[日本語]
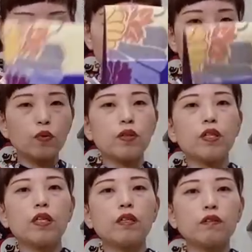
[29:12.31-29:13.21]
ちょっと
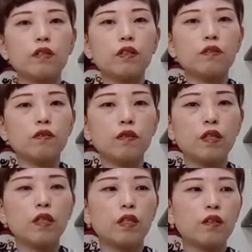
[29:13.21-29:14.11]
いらなくなるの
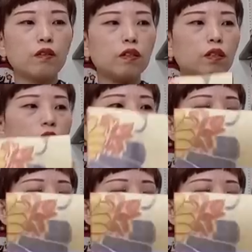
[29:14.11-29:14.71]
で逆に